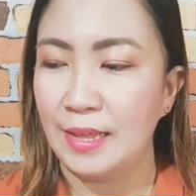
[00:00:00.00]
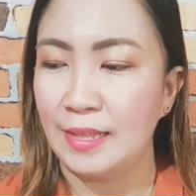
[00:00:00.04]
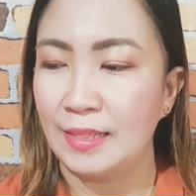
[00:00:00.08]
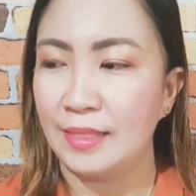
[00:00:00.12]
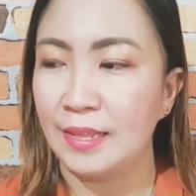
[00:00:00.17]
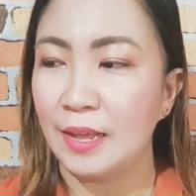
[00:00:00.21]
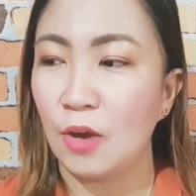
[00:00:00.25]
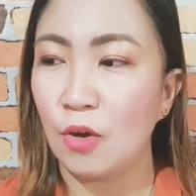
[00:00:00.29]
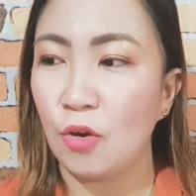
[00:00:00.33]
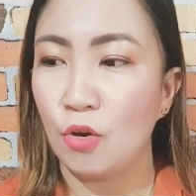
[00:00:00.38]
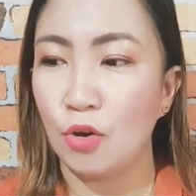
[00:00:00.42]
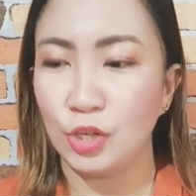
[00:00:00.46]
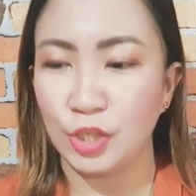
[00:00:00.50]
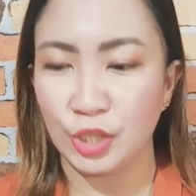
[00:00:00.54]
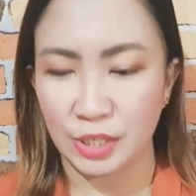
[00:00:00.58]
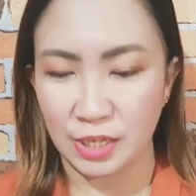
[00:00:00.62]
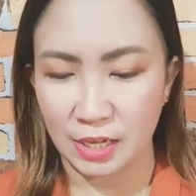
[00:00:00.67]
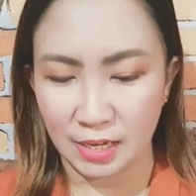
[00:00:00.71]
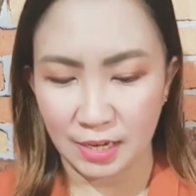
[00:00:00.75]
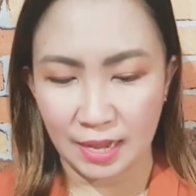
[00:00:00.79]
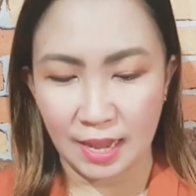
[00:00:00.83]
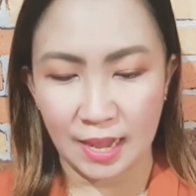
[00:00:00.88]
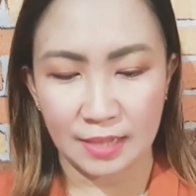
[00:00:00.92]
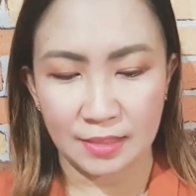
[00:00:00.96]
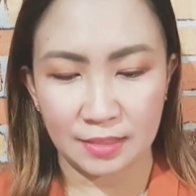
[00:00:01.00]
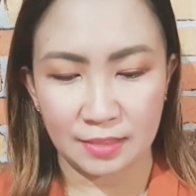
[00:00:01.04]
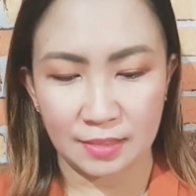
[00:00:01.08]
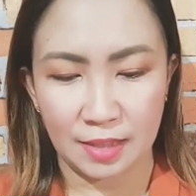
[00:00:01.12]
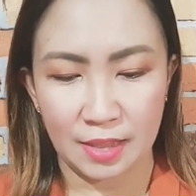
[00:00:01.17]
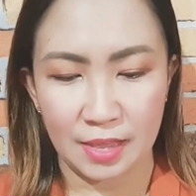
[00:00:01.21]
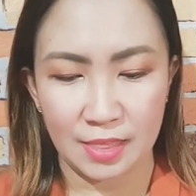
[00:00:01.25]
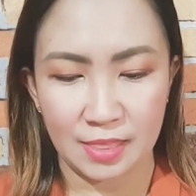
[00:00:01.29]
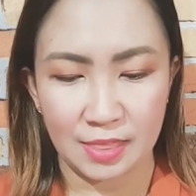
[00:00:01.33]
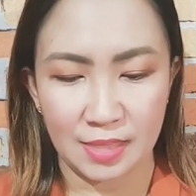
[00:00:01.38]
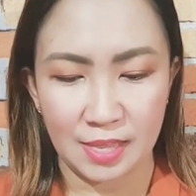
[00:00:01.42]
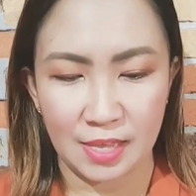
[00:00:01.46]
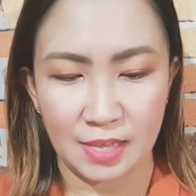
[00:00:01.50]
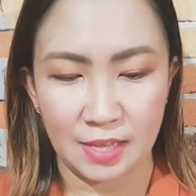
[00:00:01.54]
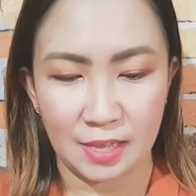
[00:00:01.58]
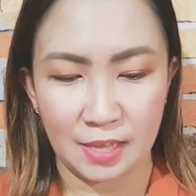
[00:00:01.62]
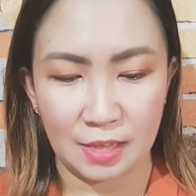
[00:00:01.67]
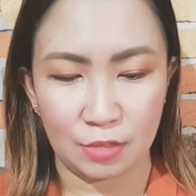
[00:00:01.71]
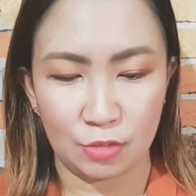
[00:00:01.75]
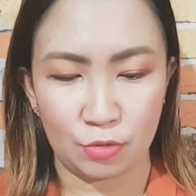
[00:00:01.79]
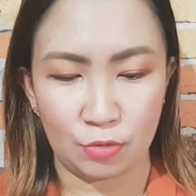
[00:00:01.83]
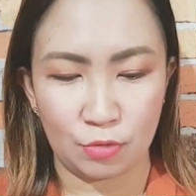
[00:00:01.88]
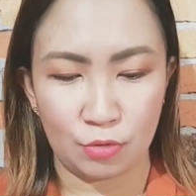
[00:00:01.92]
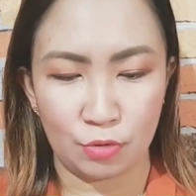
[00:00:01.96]
na Kojic at I think
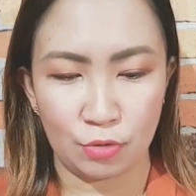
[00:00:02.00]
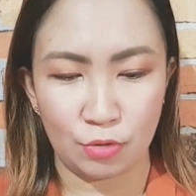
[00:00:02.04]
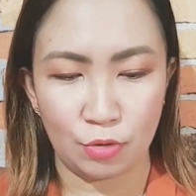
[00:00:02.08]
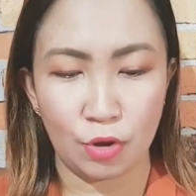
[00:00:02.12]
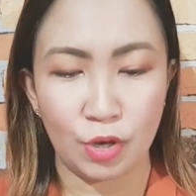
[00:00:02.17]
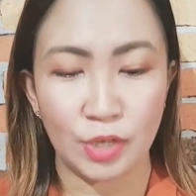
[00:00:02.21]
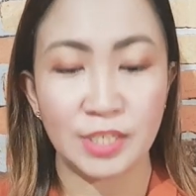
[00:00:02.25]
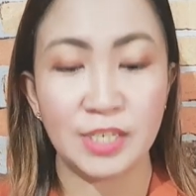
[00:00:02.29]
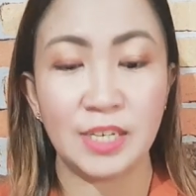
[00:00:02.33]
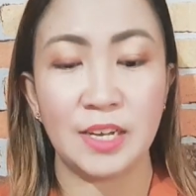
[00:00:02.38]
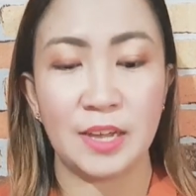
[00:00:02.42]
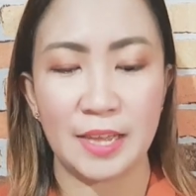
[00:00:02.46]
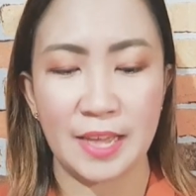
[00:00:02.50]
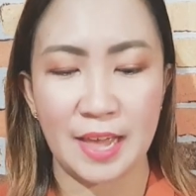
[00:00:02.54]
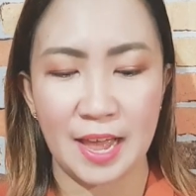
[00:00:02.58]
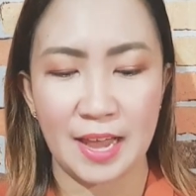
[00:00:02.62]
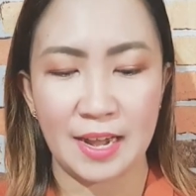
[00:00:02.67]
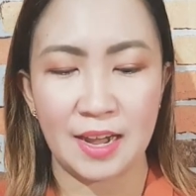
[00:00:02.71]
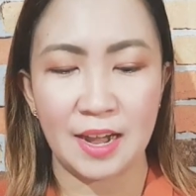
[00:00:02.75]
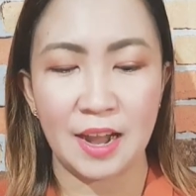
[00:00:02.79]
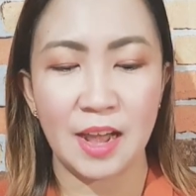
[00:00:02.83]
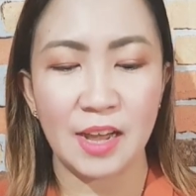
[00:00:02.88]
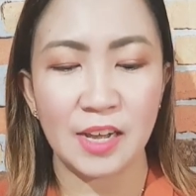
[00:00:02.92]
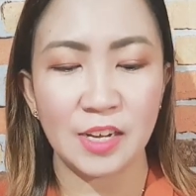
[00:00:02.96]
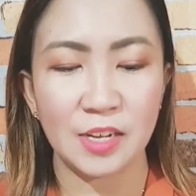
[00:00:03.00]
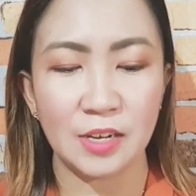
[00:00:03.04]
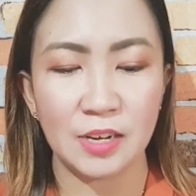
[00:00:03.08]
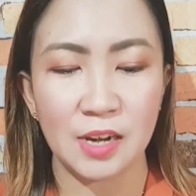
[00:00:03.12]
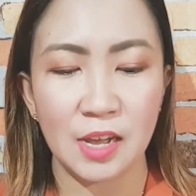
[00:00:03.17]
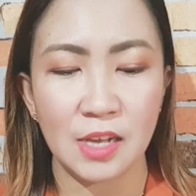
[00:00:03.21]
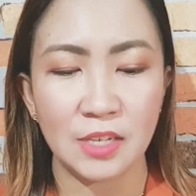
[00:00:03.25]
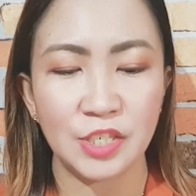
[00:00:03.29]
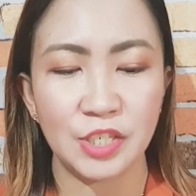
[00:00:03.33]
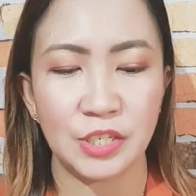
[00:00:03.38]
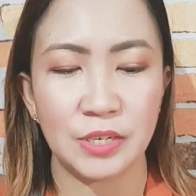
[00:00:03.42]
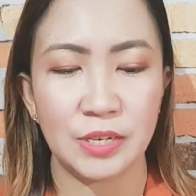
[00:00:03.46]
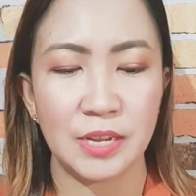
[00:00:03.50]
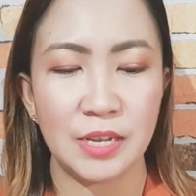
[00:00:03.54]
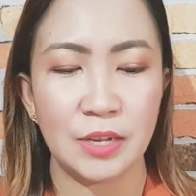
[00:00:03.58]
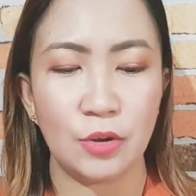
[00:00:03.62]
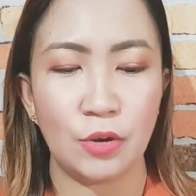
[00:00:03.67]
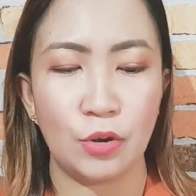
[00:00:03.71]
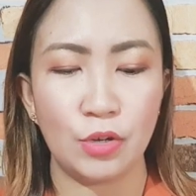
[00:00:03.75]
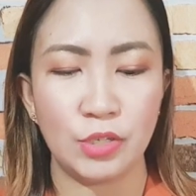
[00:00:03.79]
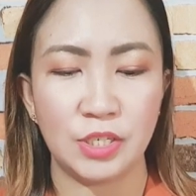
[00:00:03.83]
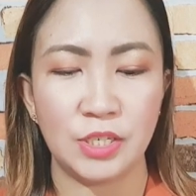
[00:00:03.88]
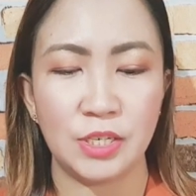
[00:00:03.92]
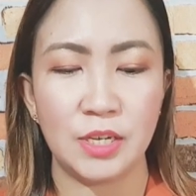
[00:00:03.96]
ito, Kojic yan, Luxury
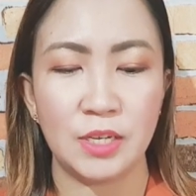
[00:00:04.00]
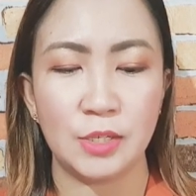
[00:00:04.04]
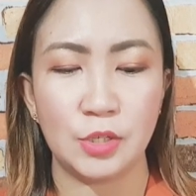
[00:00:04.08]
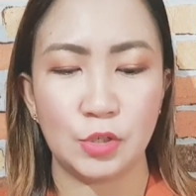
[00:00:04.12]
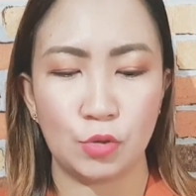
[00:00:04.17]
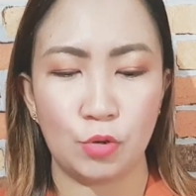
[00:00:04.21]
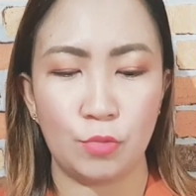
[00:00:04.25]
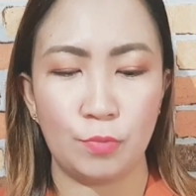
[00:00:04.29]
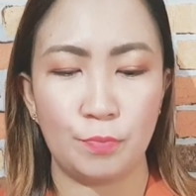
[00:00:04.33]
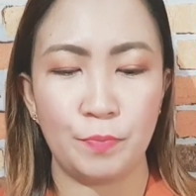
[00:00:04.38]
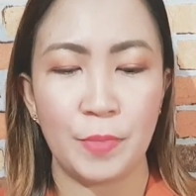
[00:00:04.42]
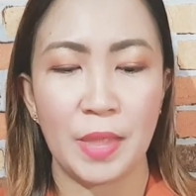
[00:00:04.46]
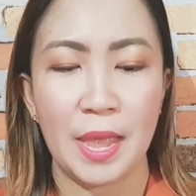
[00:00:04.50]
Kojic Soap,